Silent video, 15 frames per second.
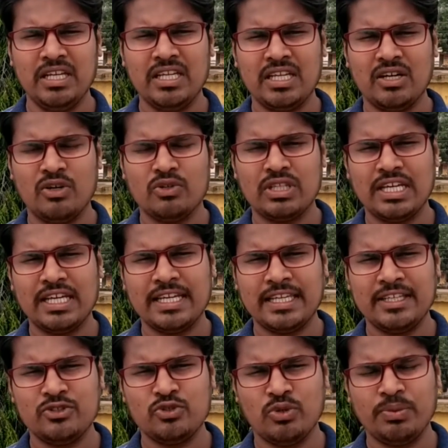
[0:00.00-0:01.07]
मेनली क्या
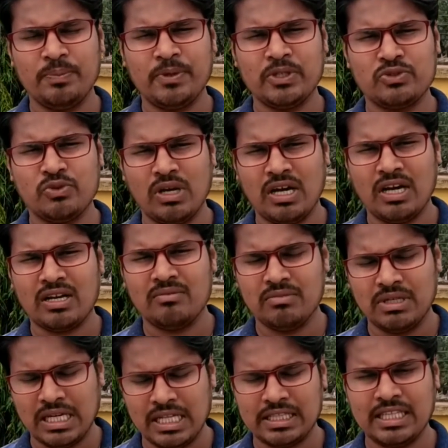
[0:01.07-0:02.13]
होता है कि जो भी पशु
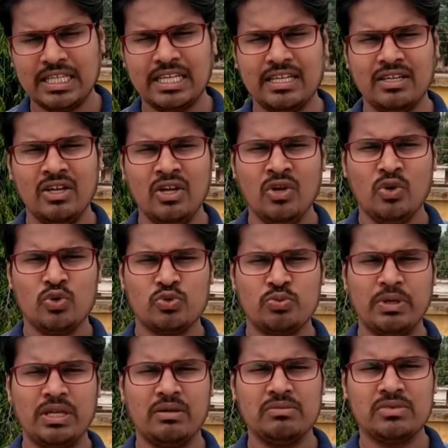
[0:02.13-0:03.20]
आहार हम बनाते हैं
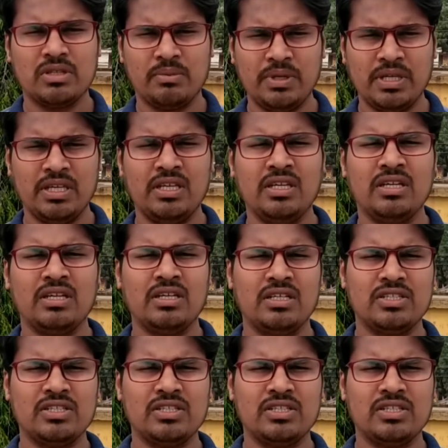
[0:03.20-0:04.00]
उसमें हम सभी